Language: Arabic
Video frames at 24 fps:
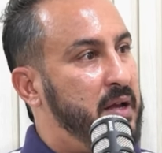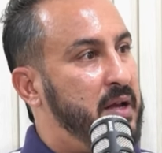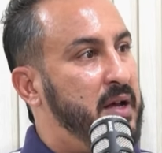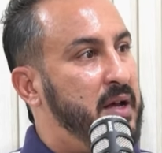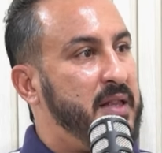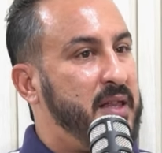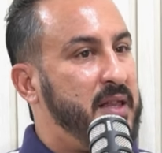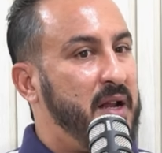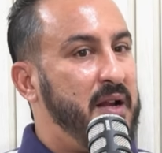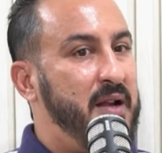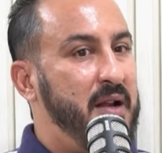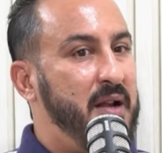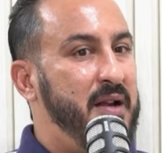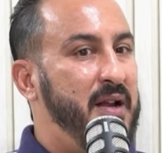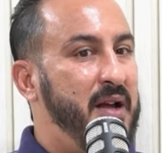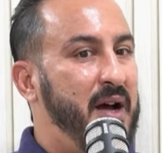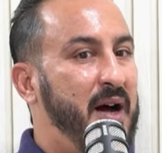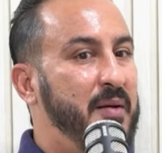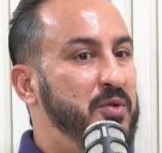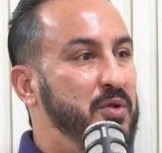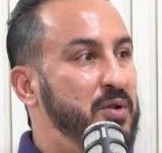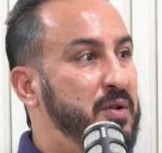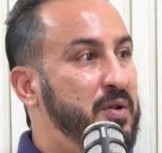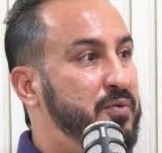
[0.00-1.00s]
خاطر اللي
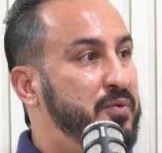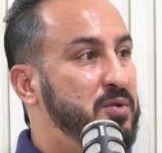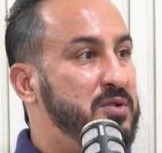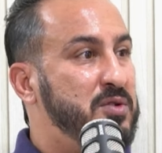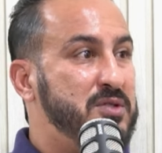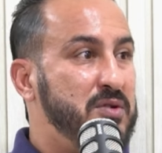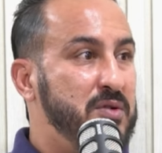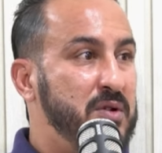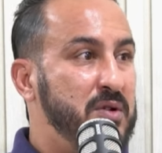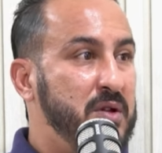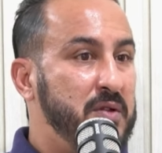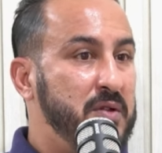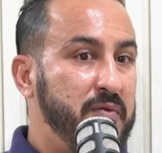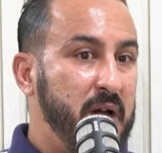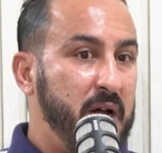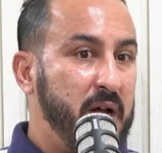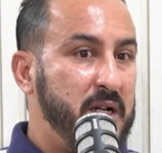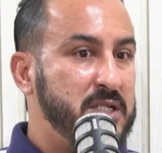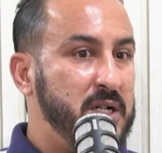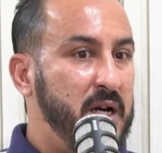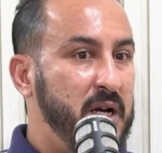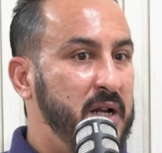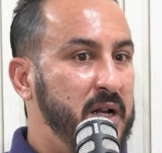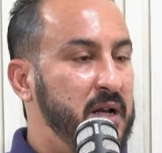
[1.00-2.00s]
عملوا الفلوس اللطف
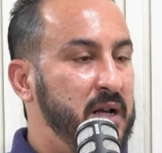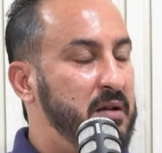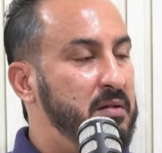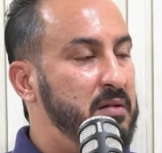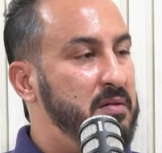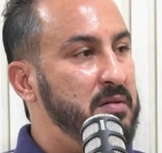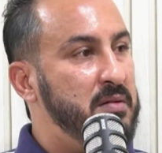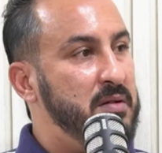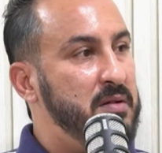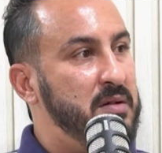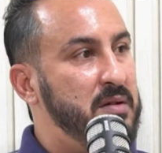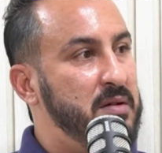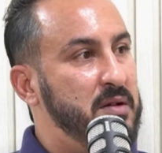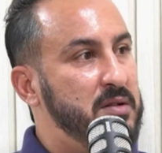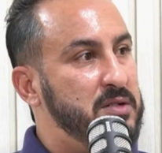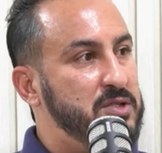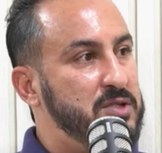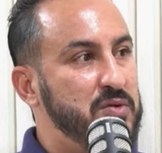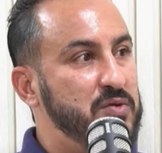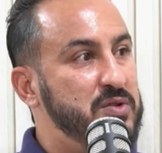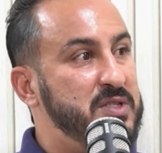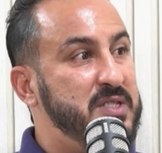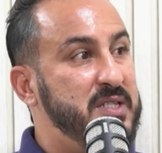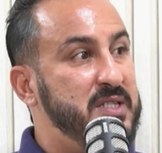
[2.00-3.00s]
تعرفش عليه
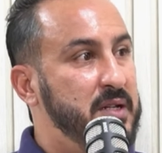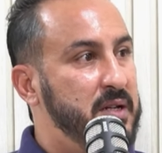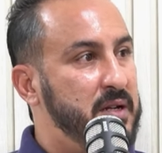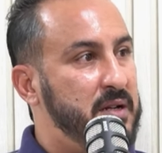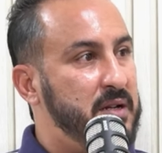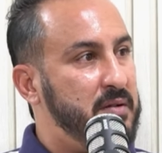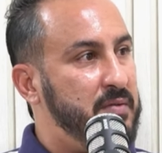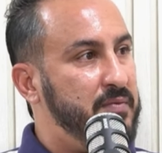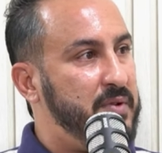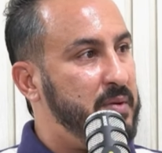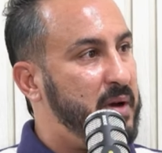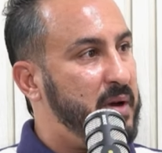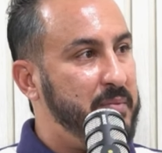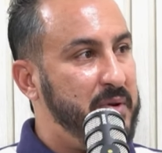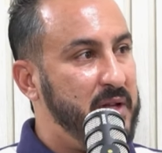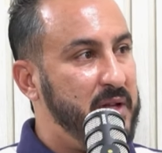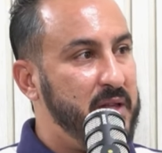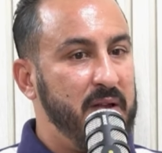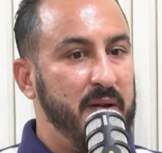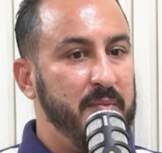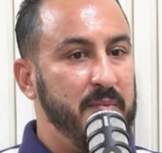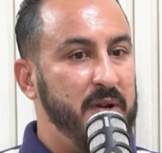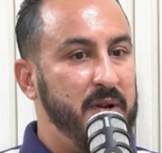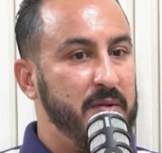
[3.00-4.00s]
شنو تصير فما
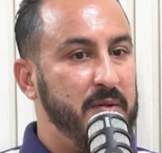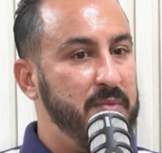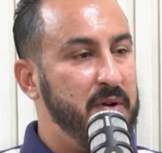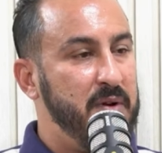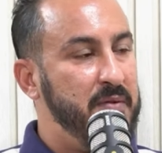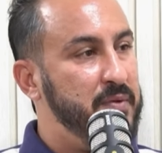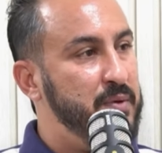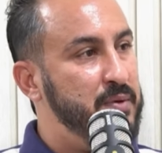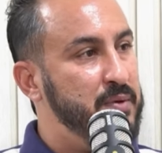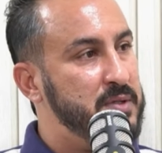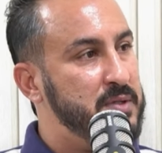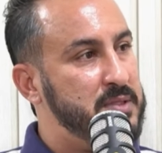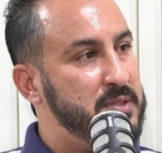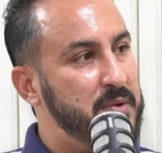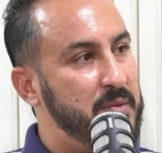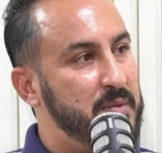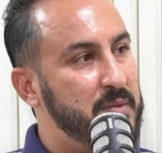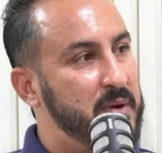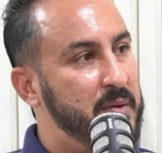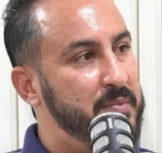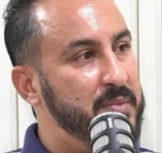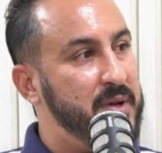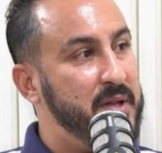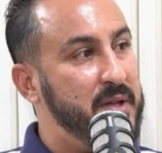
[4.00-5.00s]
عباد هبلت بالفلوس
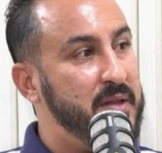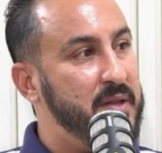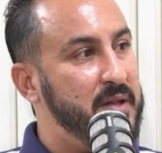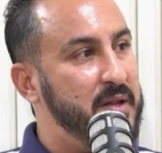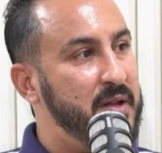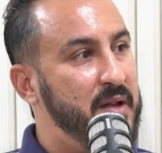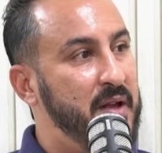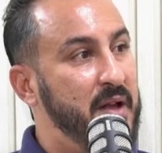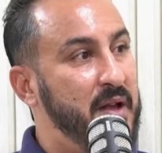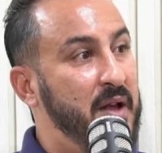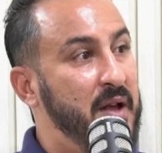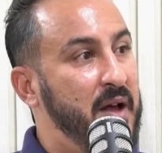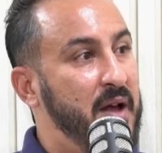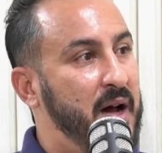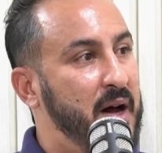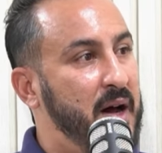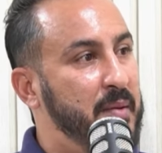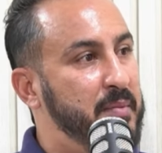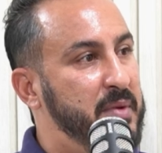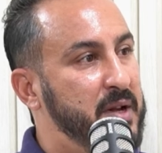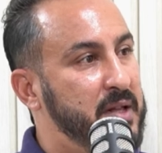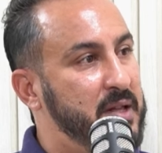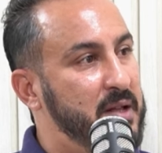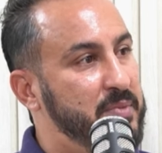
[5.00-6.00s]
فما عباد
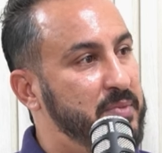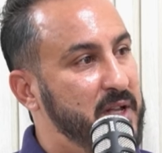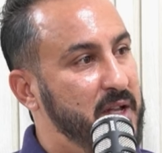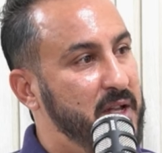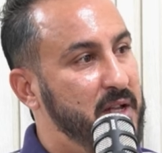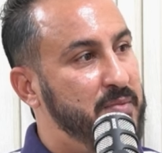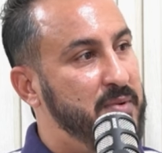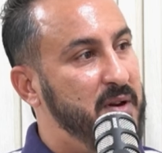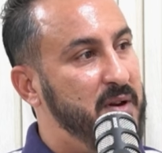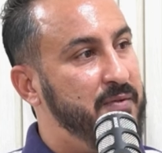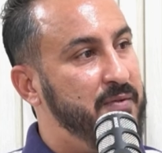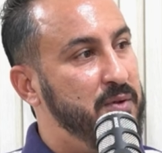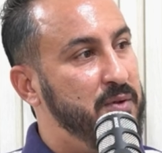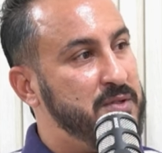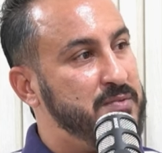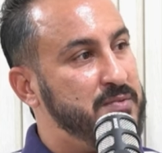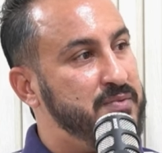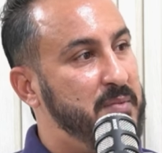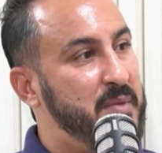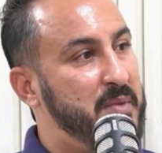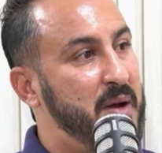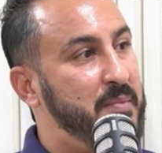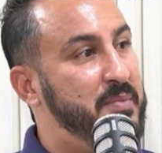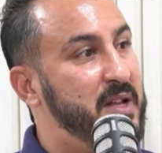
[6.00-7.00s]
عملت البتيت بالفلوس
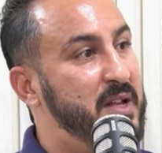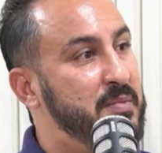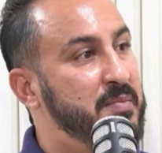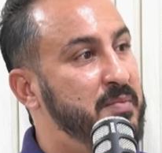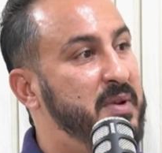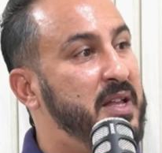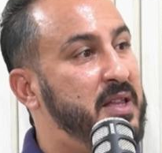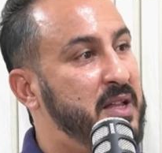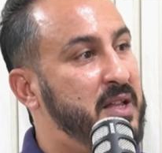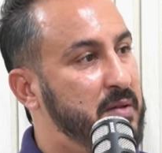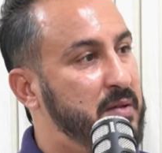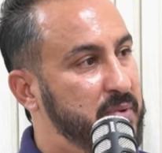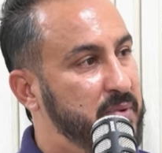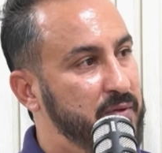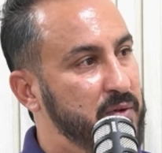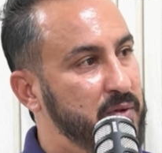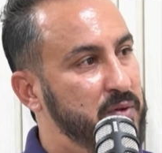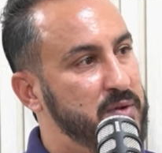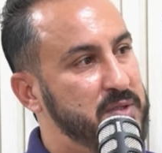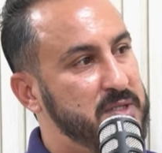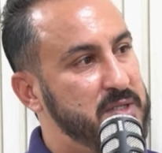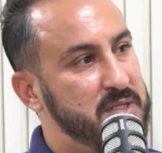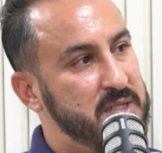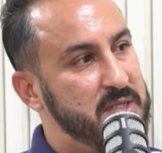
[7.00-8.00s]
فما عباد ماتت
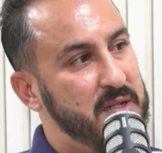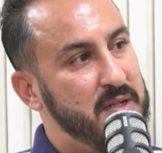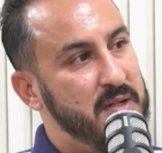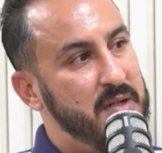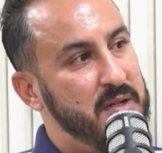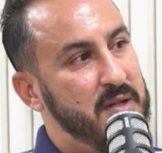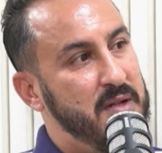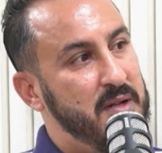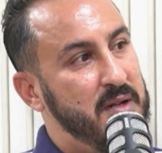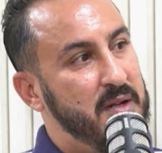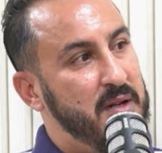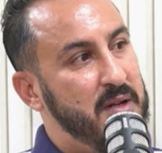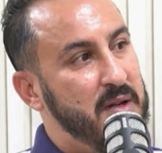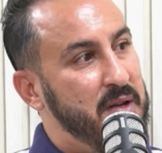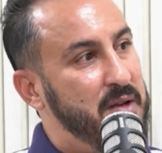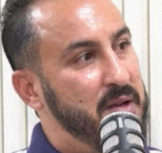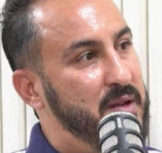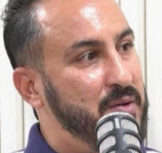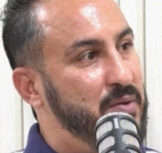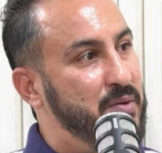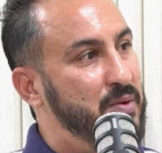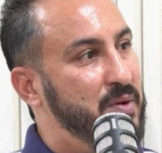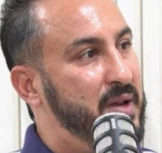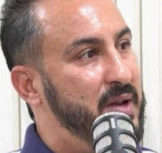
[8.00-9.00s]
بالفلوس م.
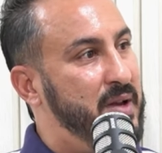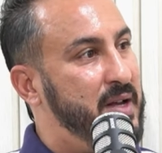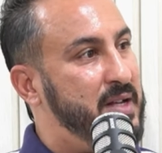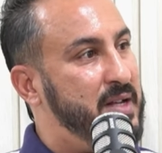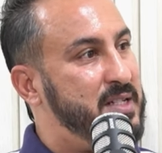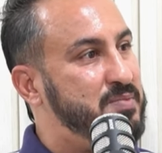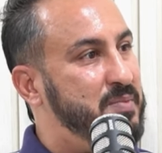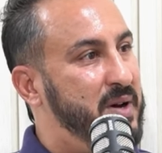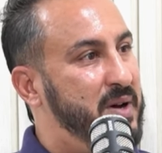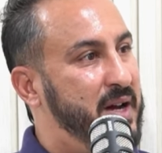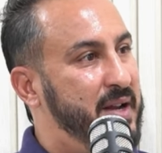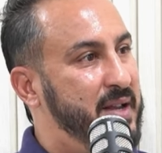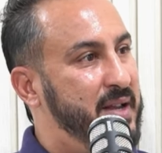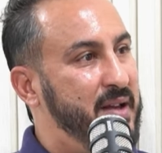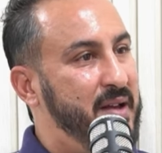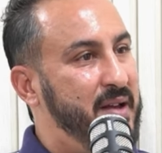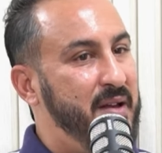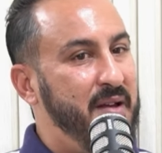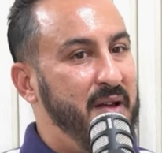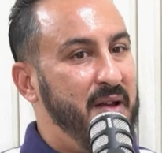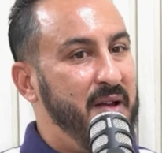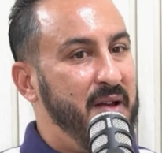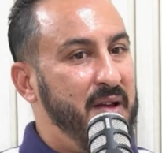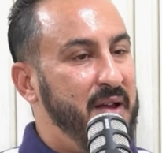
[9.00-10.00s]
يا خويا اسمعني
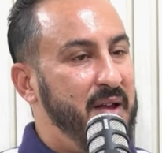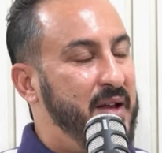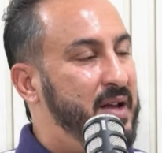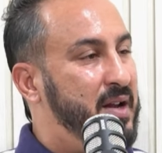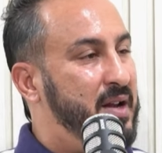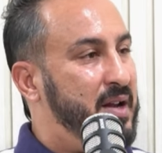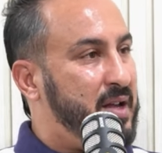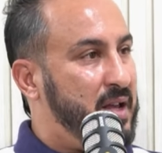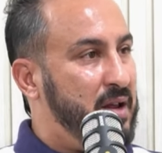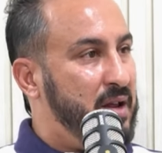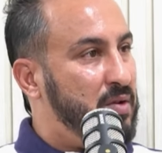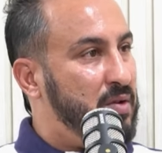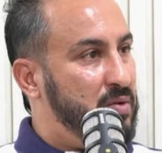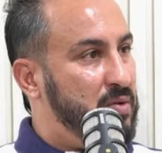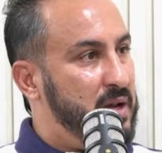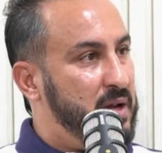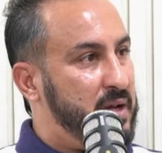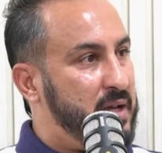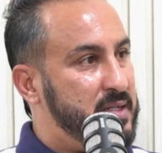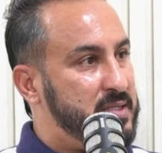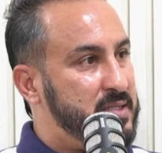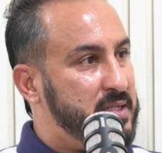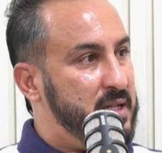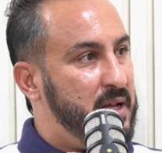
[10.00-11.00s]
انا كي نقول
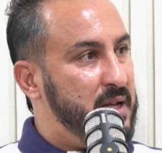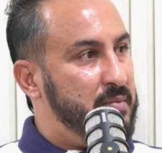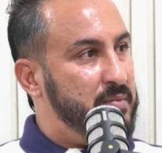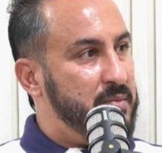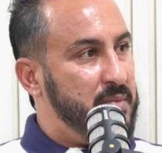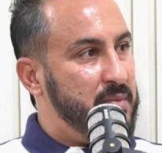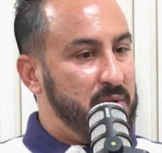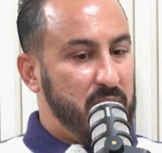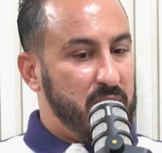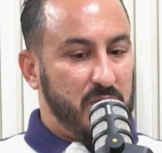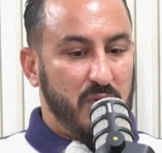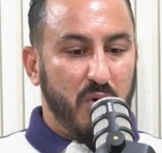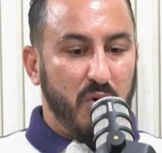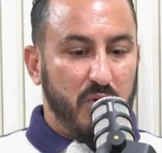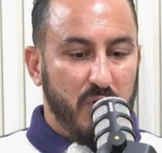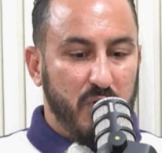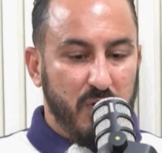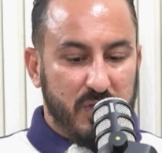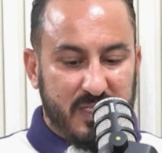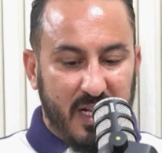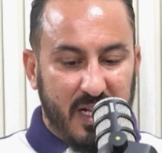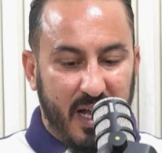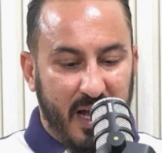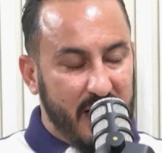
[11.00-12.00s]
لك يا سلام طونك
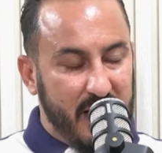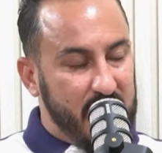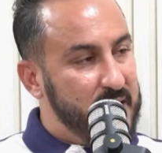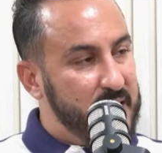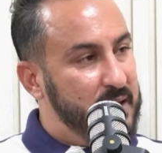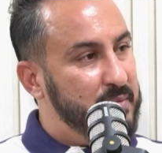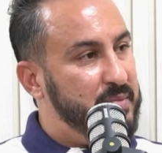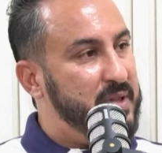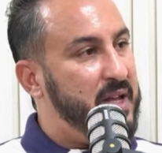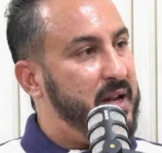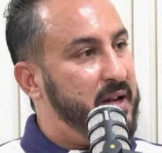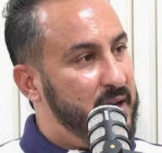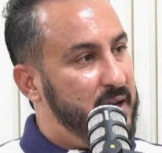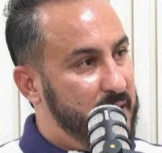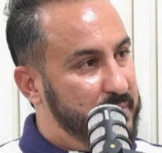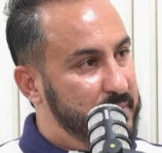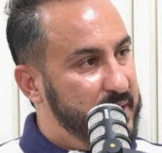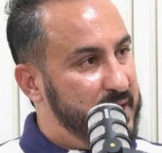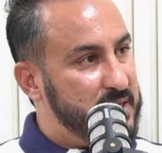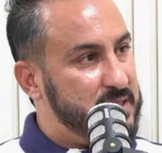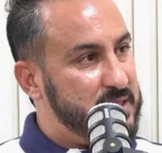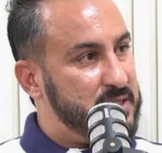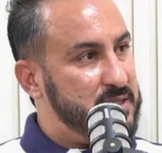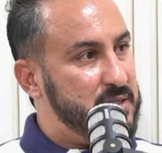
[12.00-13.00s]
صحه البدن
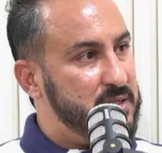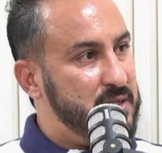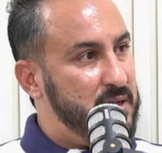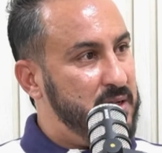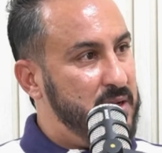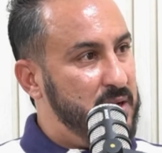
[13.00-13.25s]
لاباس